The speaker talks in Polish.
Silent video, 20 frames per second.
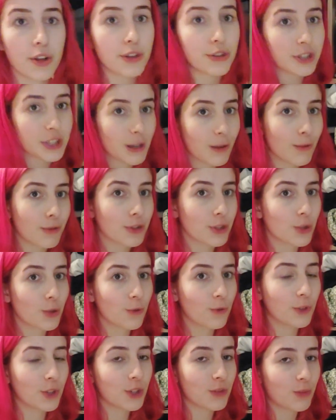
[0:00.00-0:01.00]
Założę
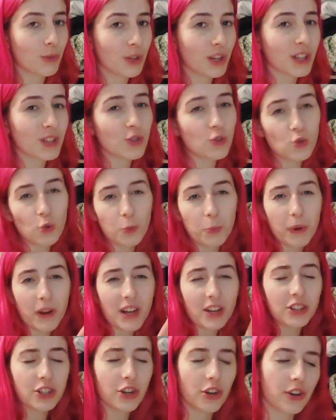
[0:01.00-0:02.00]
również moje super
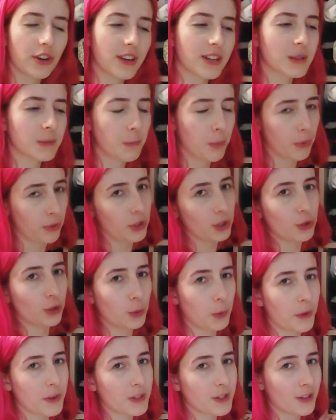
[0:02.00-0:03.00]
szerokie spodnie, które
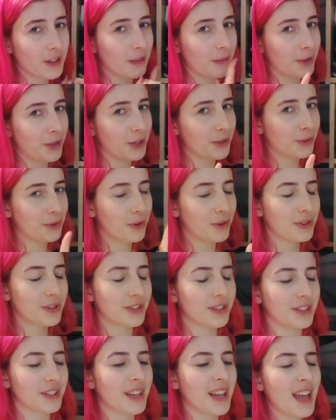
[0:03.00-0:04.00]
kupiłam sobie na moje
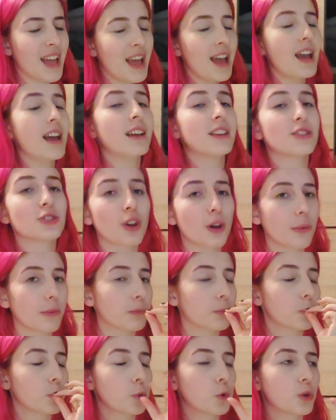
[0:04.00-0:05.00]
urodziny. Są
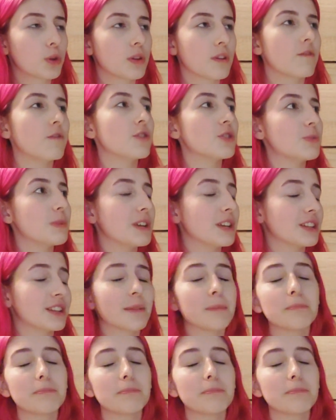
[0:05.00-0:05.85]
wyśmienite.